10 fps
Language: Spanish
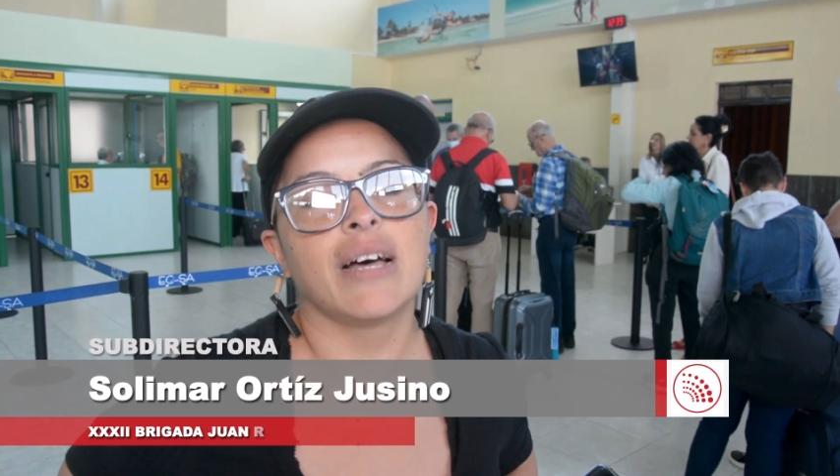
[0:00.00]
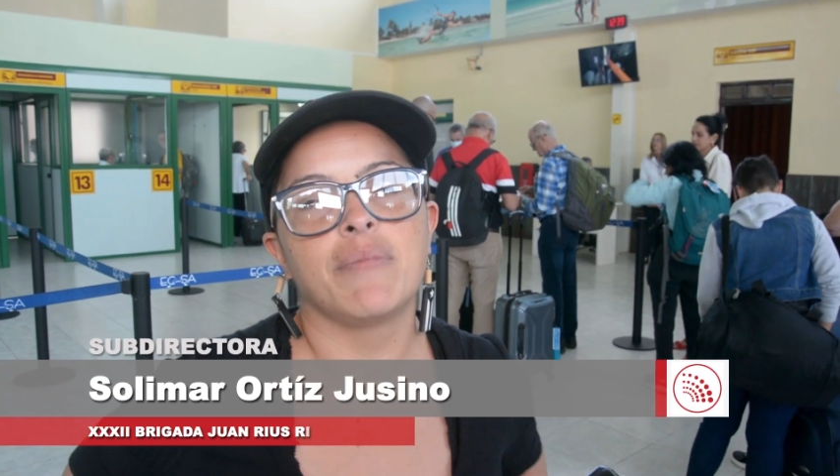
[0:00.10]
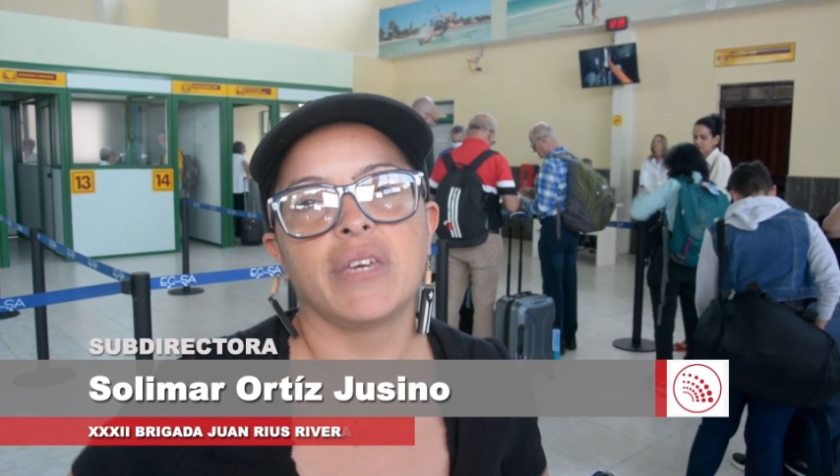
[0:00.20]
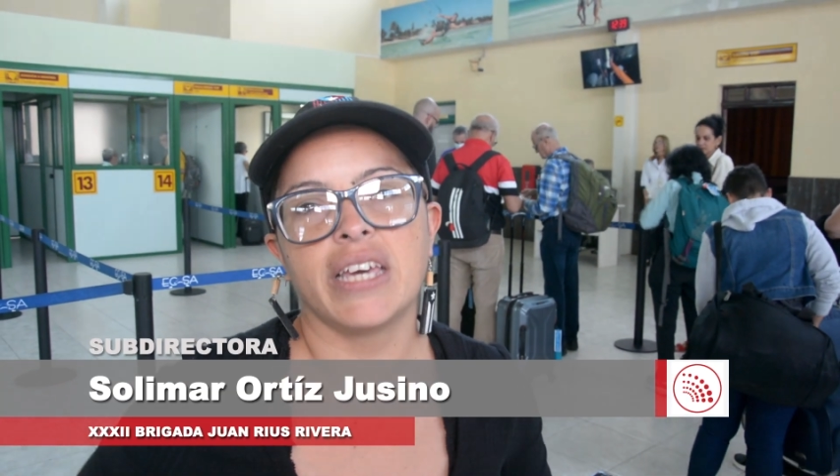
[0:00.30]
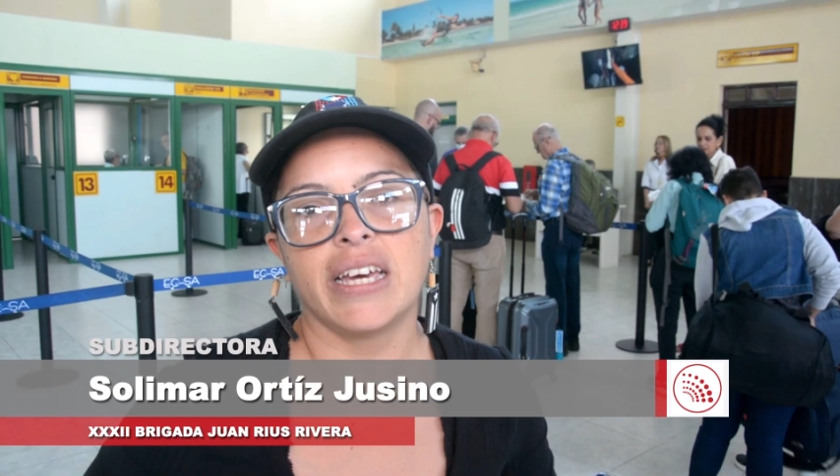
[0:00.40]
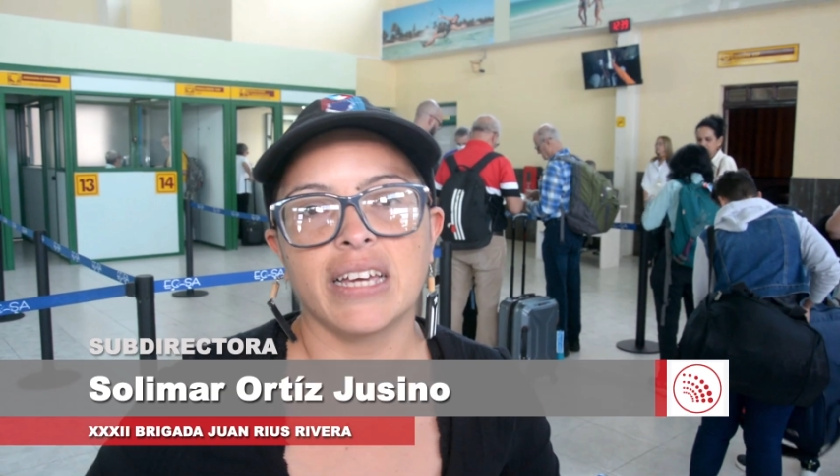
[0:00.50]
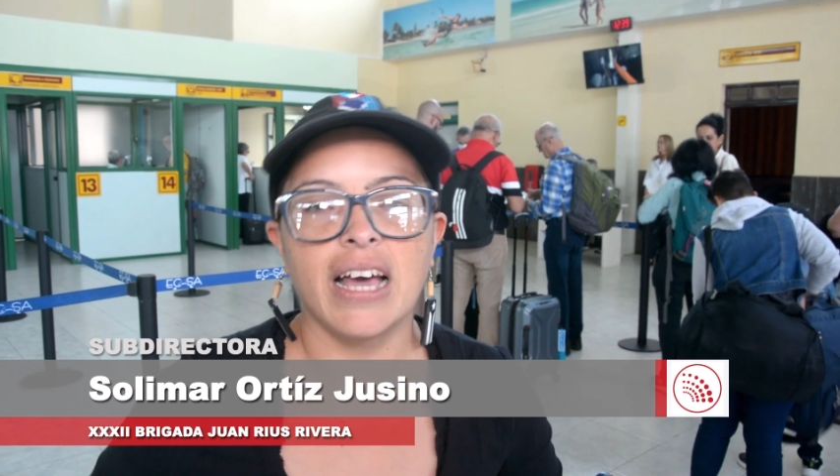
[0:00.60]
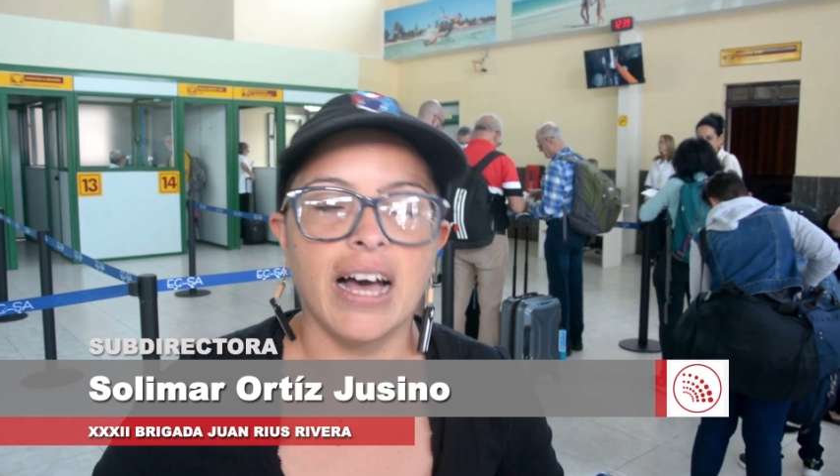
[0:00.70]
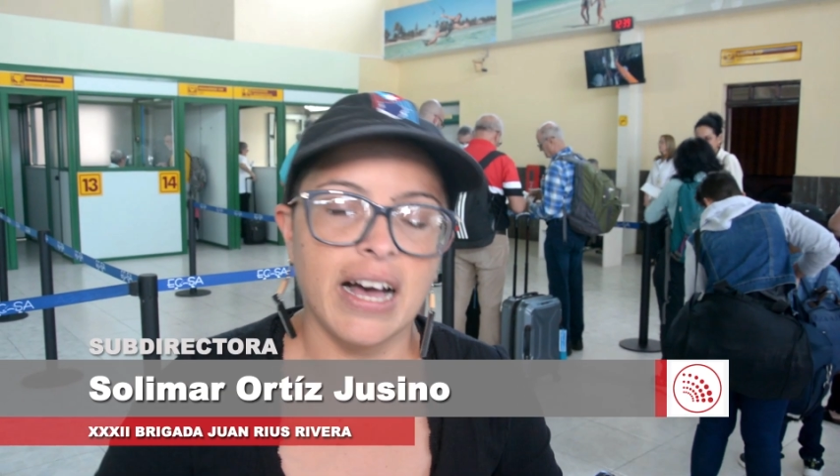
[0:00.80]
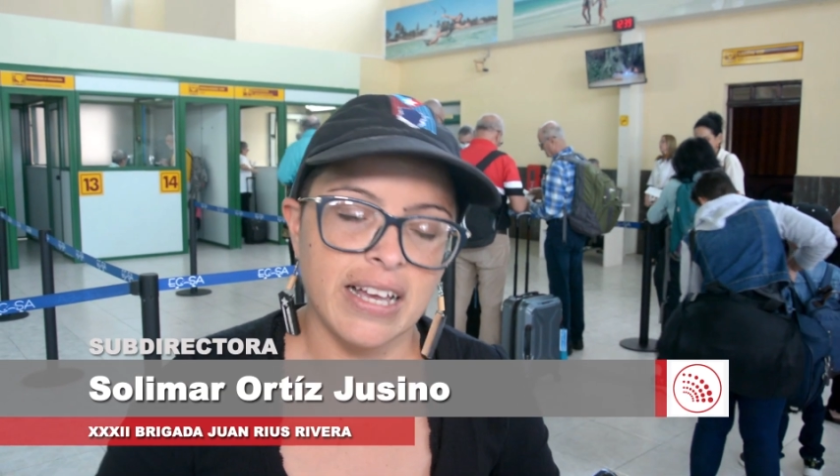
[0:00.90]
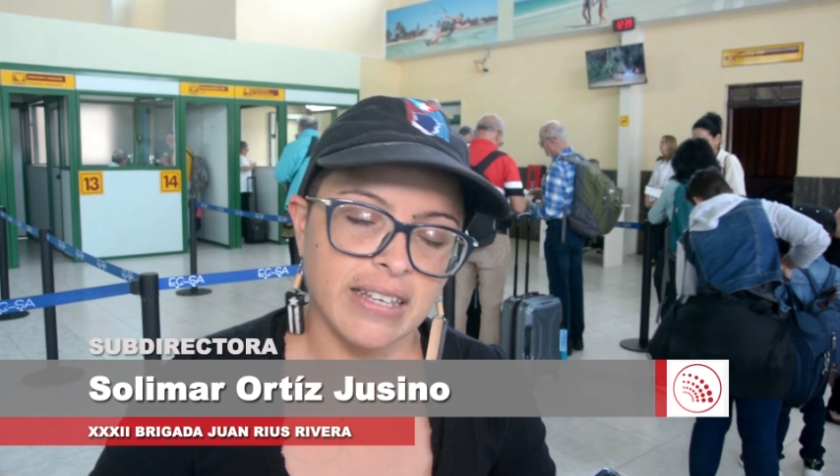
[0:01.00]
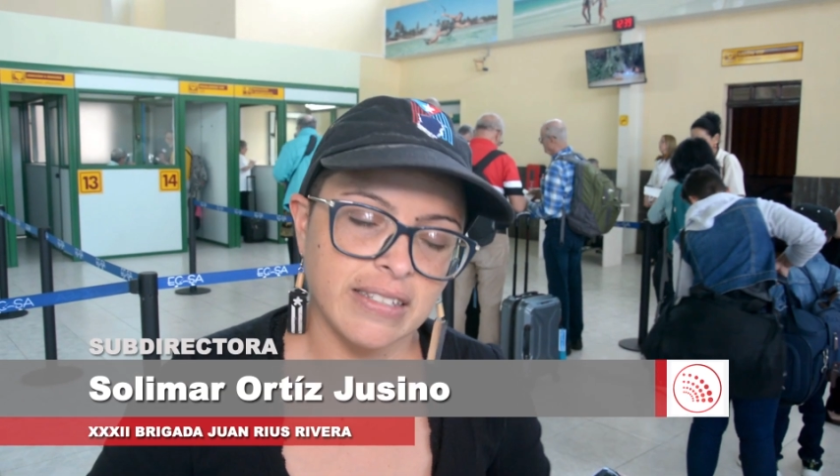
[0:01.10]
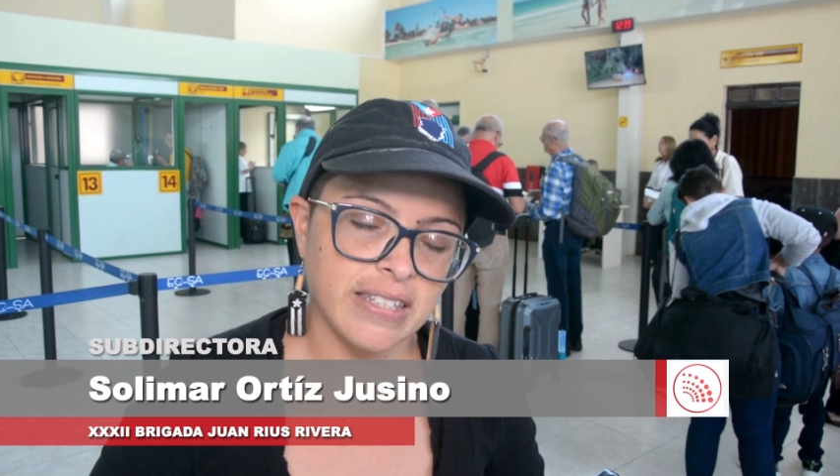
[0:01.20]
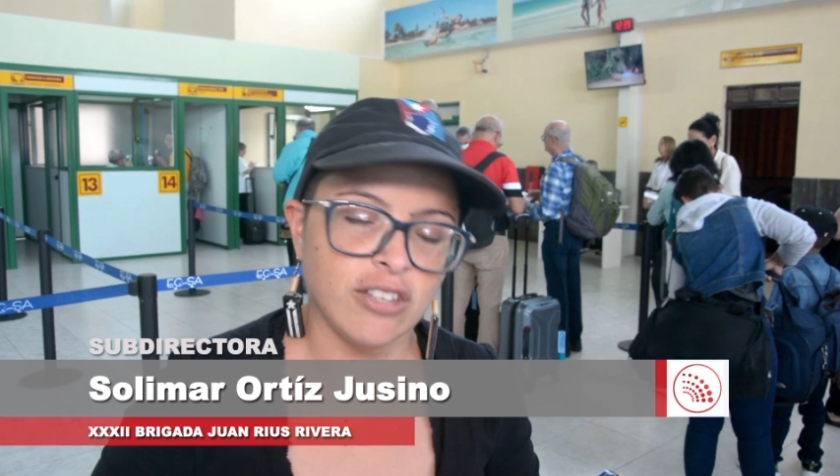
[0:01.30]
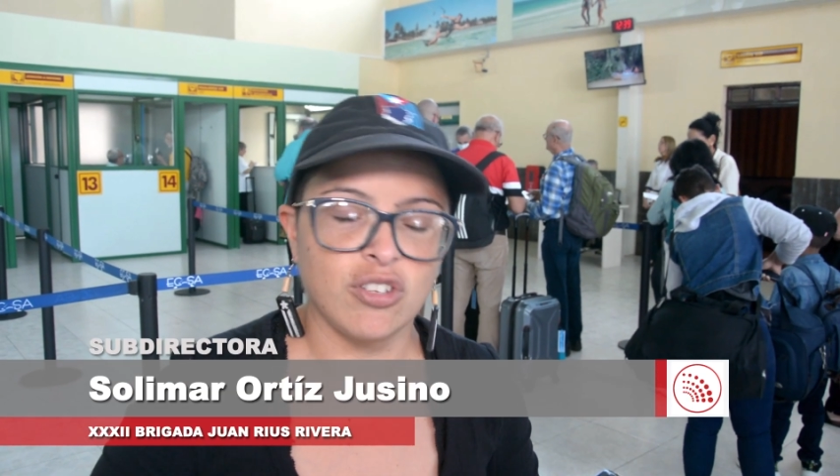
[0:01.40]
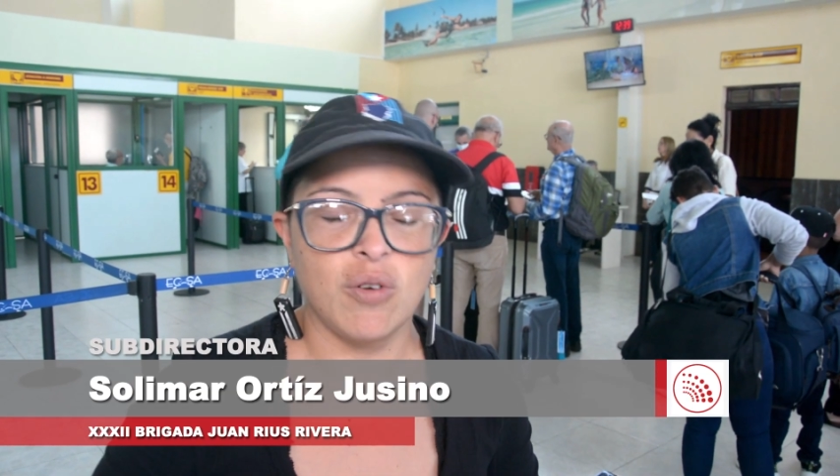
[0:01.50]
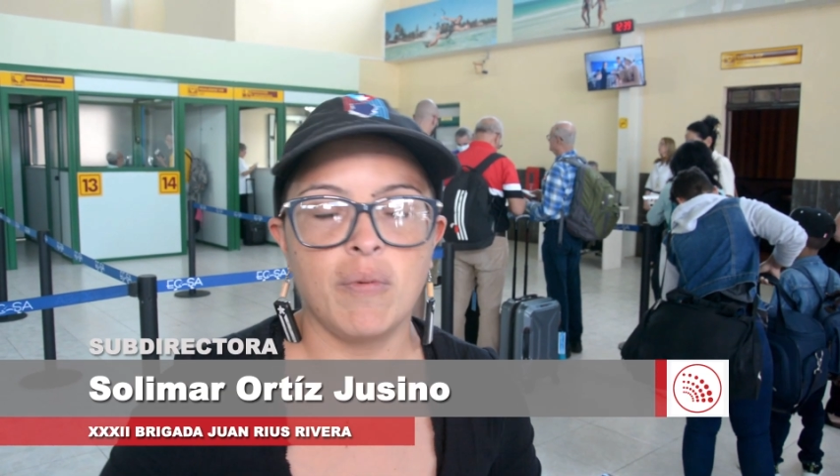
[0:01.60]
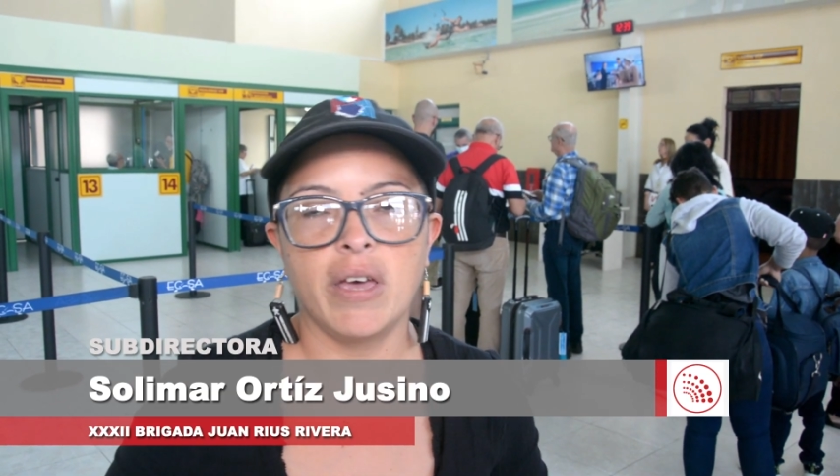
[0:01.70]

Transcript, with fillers: también a centros